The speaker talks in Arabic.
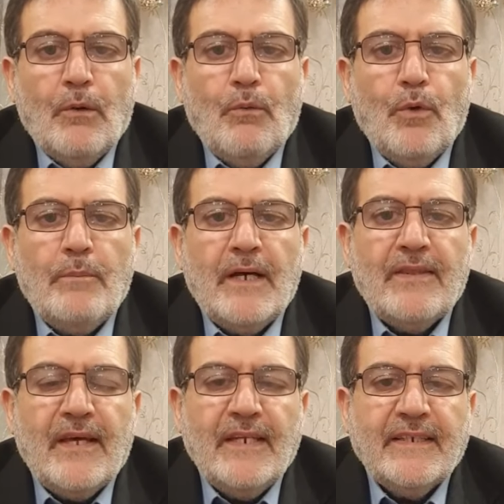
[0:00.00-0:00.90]
وما
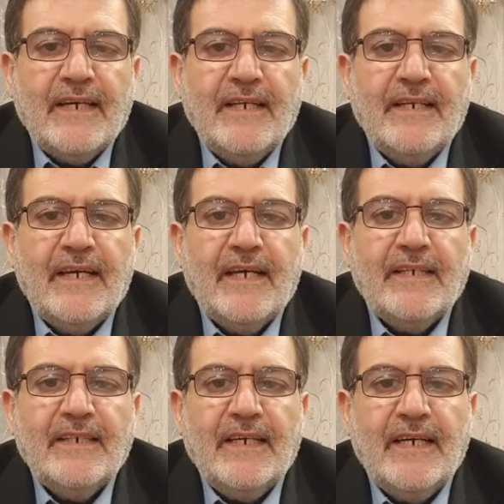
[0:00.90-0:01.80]
ذلك إلا
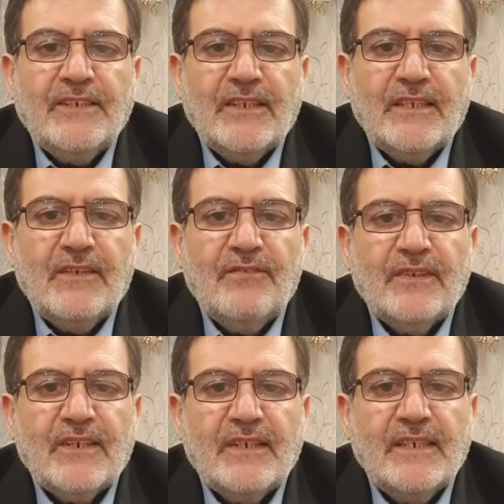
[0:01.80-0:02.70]
لحاجة
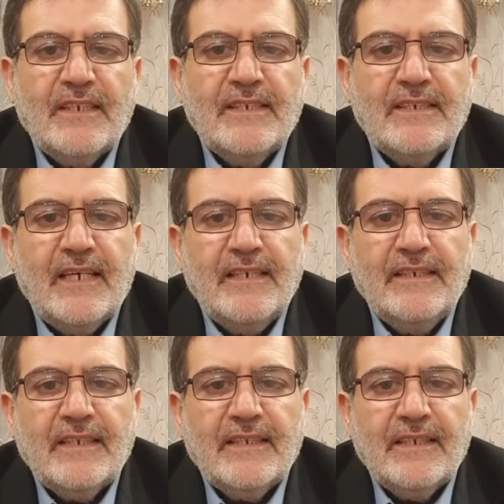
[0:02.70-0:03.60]
الفطرة
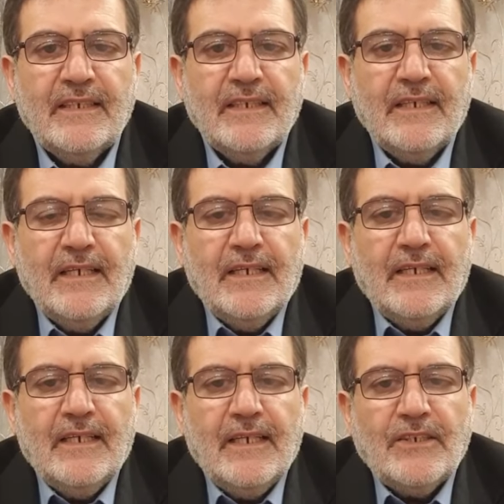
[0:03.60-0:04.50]
الإنسانية
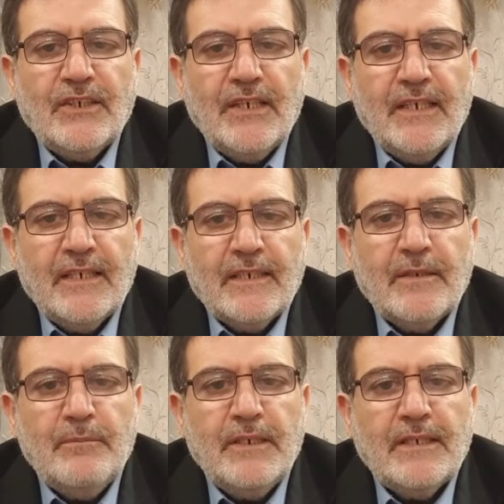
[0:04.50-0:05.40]
إلى شيء
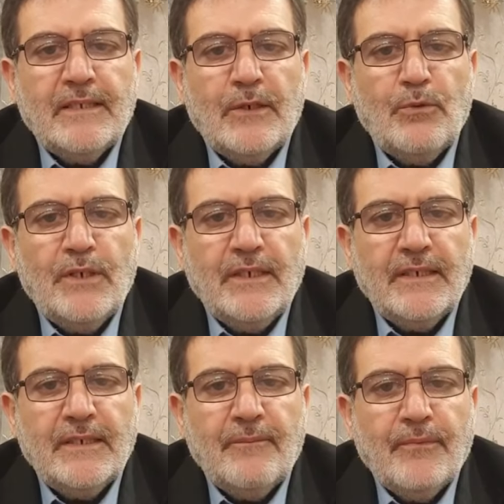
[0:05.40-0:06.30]
من الترويح
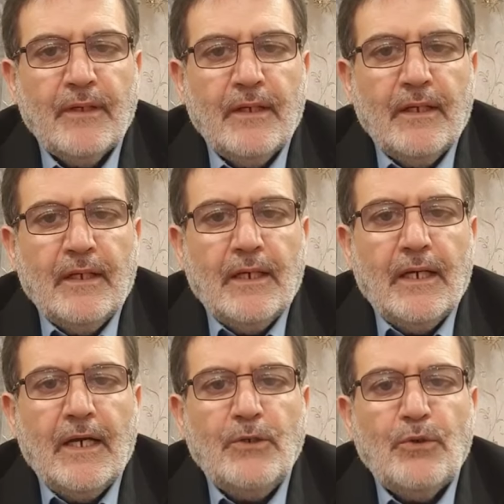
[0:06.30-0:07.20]

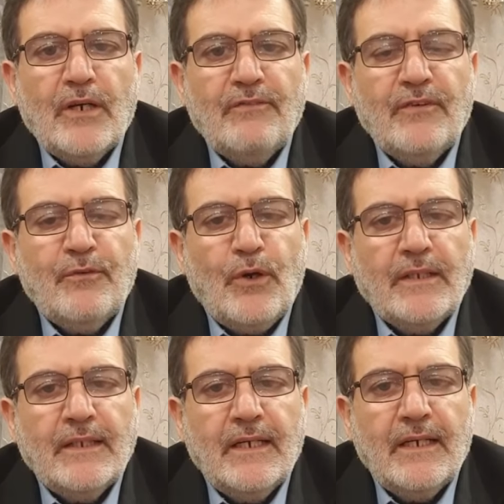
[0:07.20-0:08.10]
يخفف
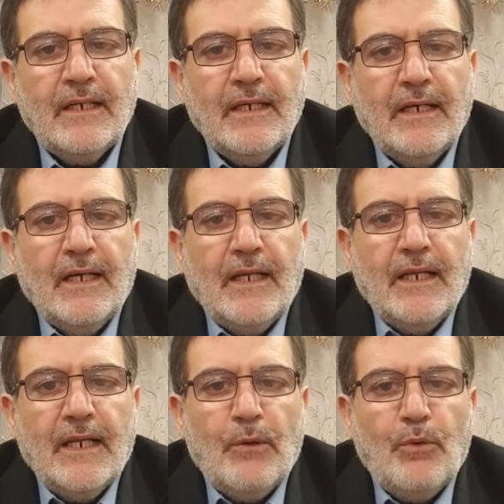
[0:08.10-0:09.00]
عنها
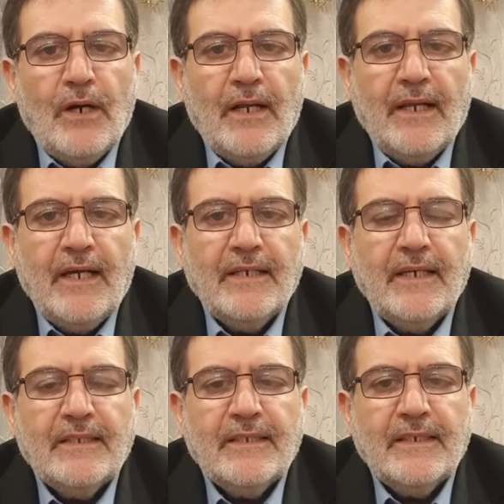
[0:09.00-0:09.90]
لأواء
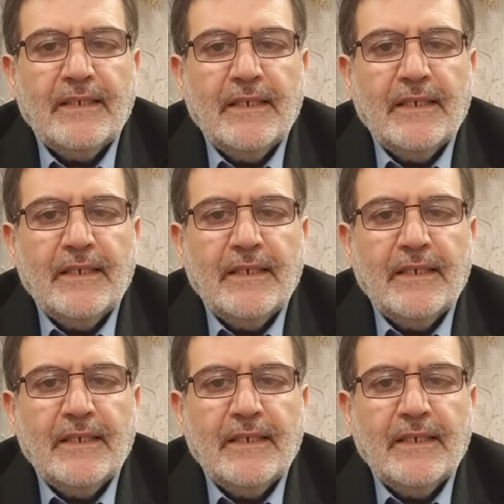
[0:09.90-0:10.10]
الحياة